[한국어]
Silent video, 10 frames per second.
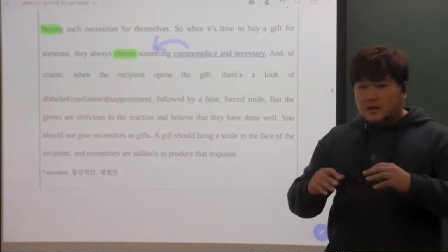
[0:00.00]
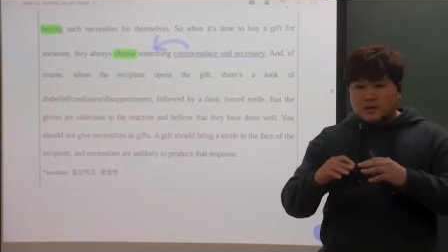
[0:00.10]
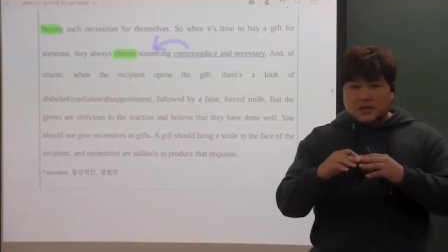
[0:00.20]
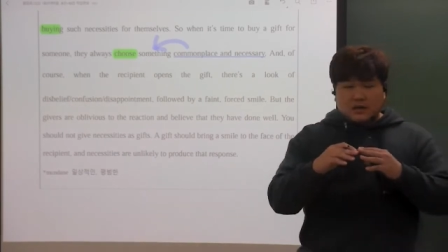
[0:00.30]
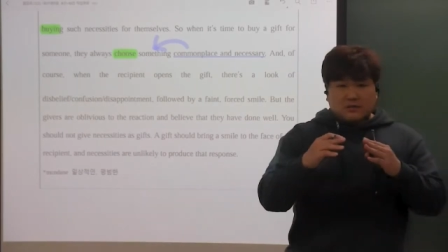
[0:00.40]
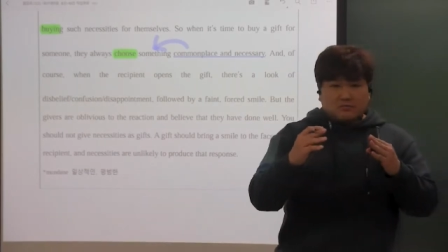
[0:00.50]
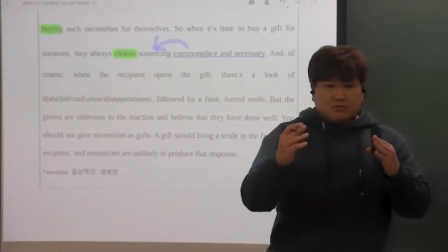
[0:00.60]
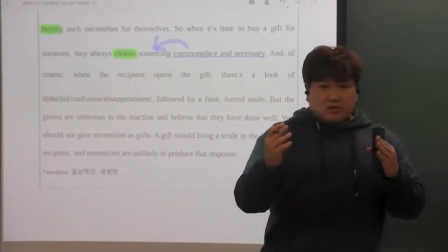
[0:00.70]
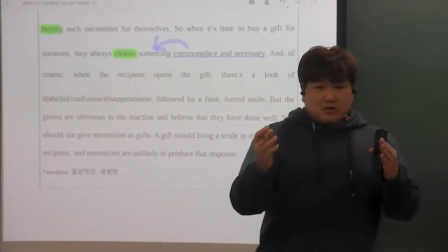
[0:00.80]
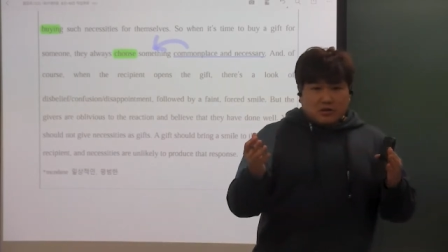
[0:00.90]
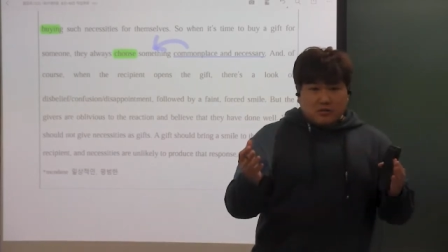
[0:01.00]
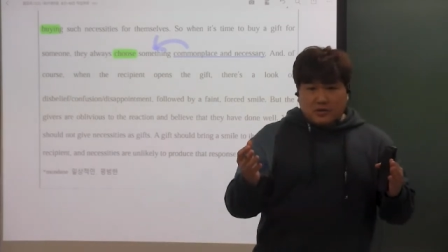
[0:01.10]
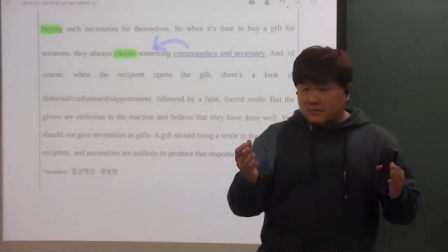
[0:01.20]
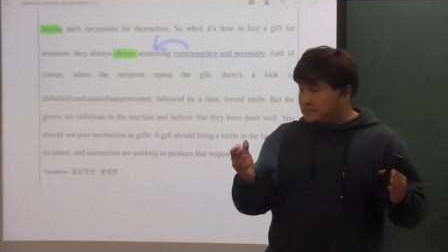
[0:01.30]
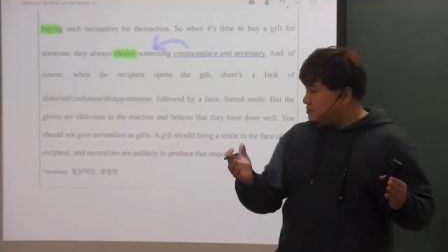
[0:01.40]
딱 물건을
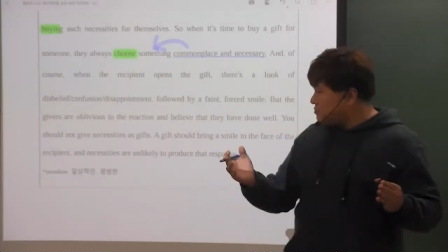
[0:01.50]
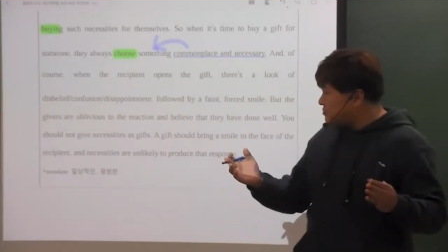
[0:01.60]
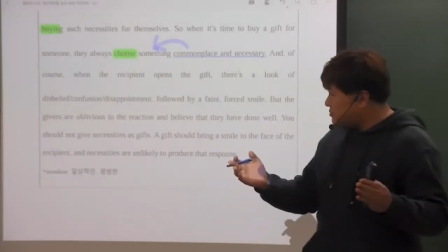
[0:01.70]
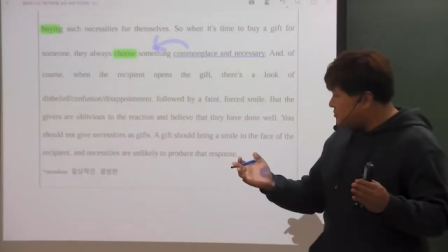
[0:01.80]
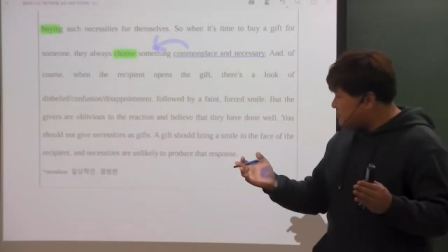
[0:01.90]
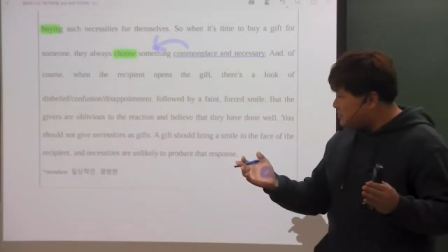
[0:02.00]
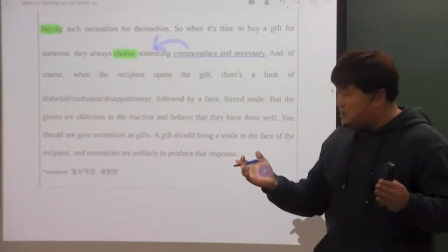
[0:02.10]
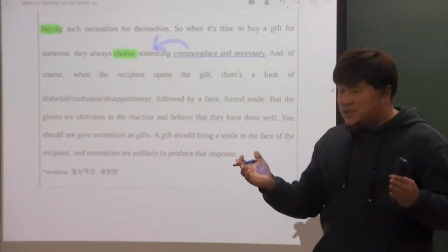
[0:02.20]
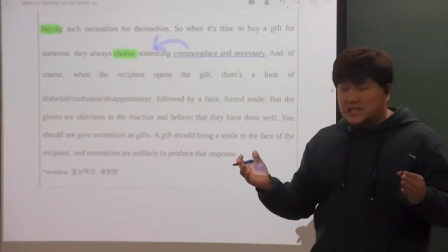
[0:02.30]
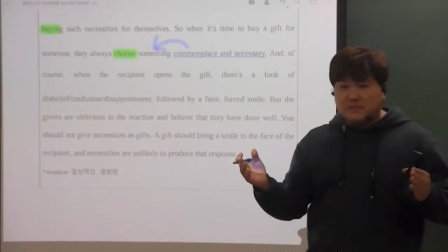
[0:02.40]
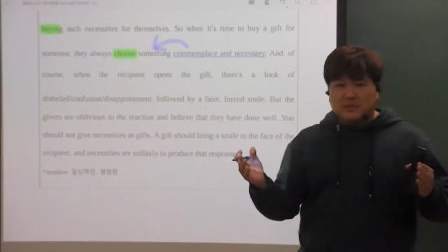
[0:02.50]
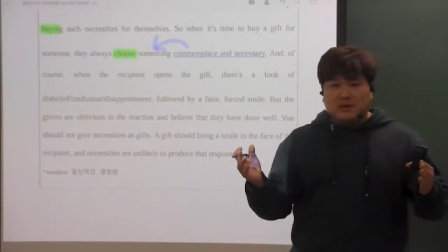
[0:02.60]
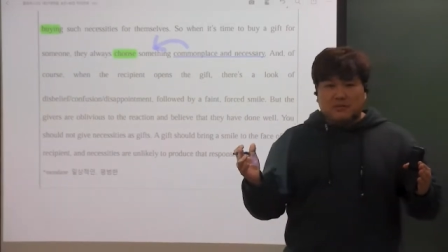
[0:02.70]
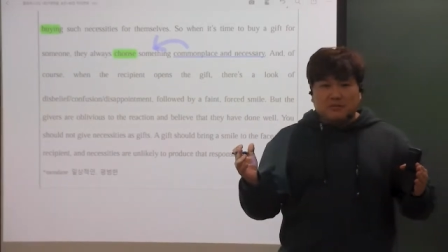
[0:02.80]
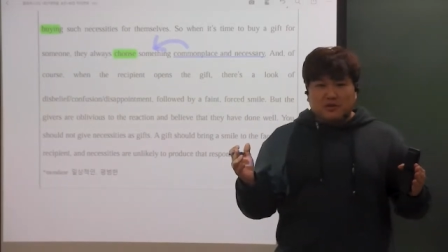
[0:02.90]
열면
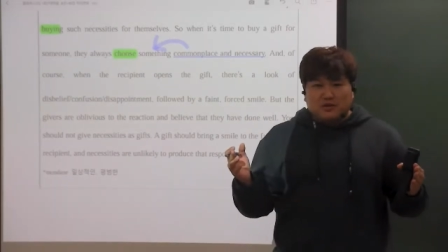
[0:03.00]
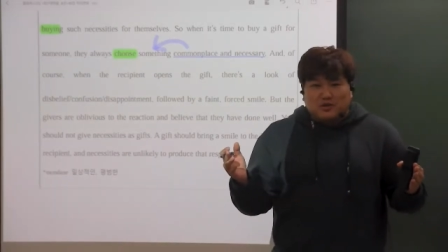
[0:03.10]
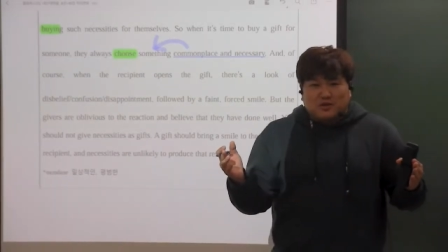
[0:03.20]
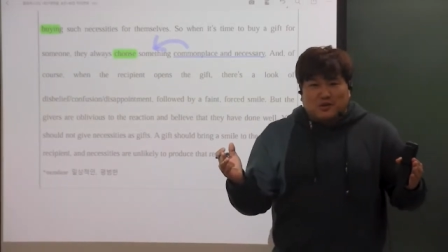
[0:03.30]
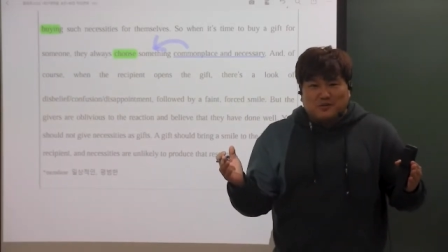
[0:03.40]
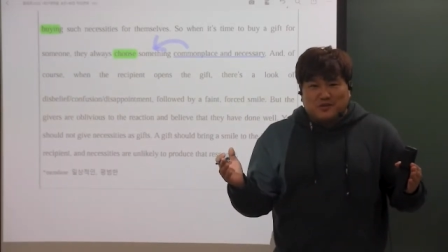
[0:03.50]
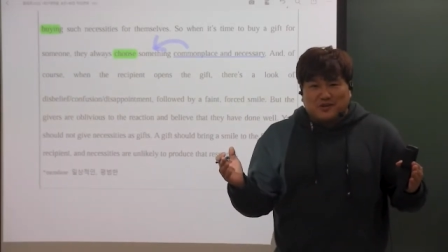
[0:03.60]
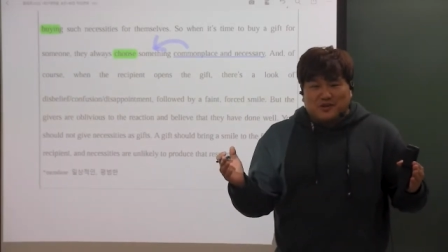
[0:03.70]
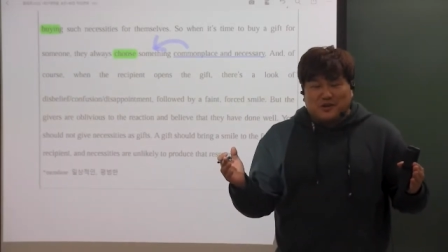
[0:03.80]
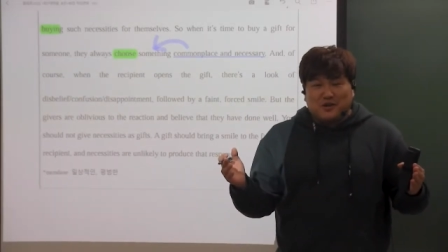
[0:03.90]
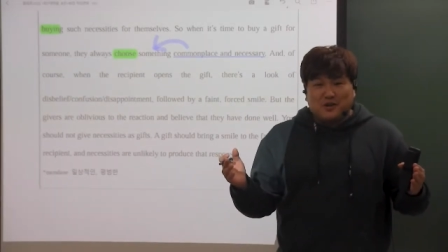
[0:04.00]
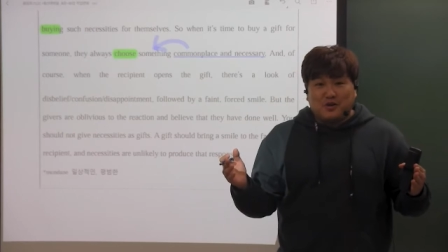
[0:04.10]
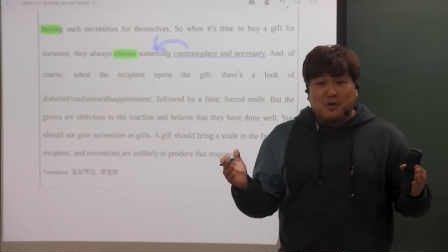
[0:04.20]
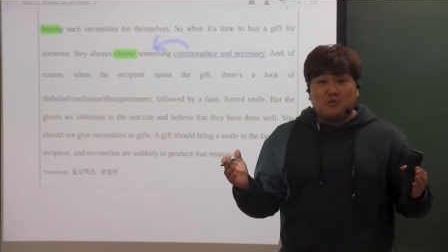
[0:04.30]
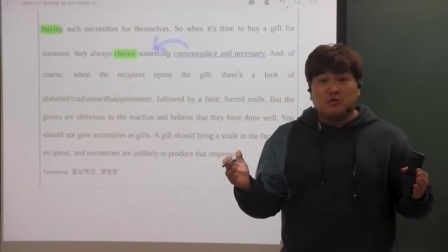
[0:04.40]
disbelief 믿을 수가 없는 거예요.
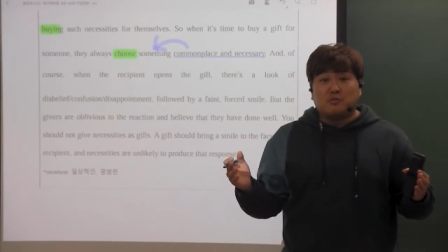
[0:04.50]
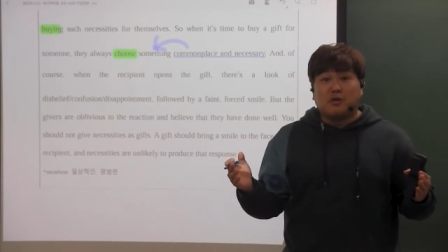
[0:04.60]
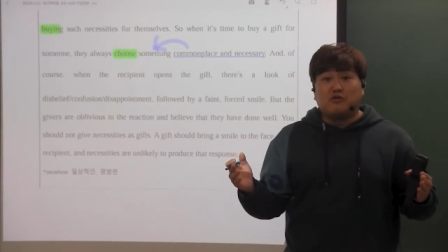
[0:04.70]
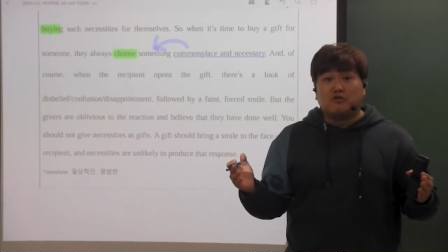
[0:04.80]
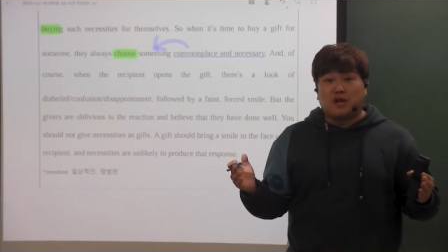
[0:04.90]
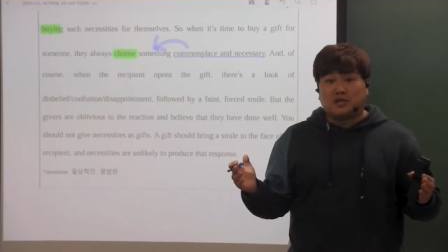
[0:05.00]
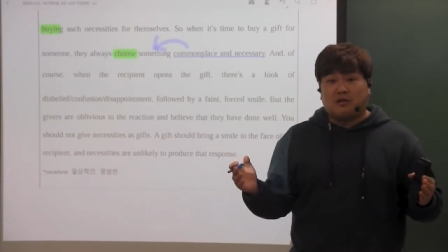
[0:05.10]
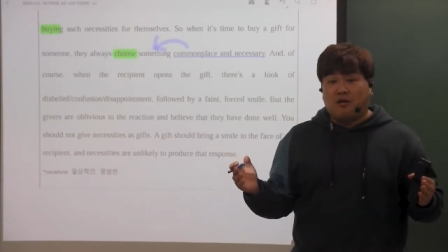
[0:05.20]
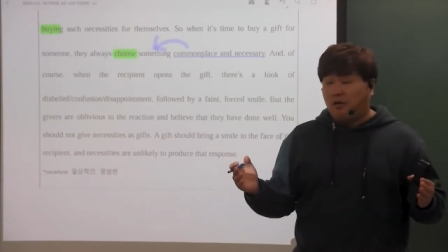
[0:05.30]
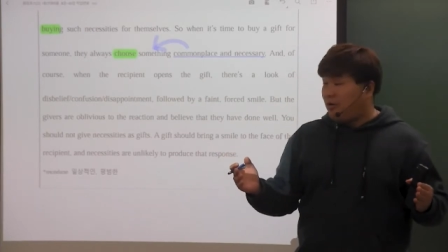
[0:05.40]
너무 별로라서.